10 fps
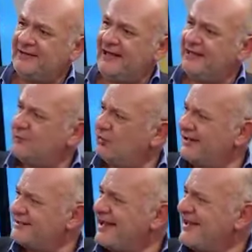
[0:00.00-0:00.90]

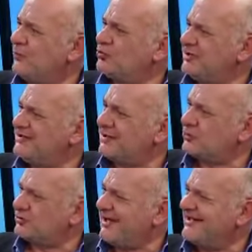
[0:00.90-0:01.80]
democracia y justicia
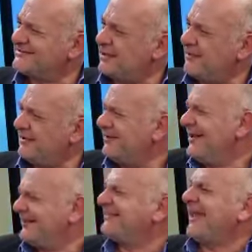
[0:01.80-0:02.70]
social estaban
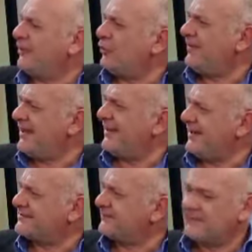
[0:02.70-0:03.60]
tan
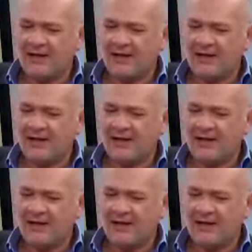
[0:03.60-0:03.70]
olvidadas.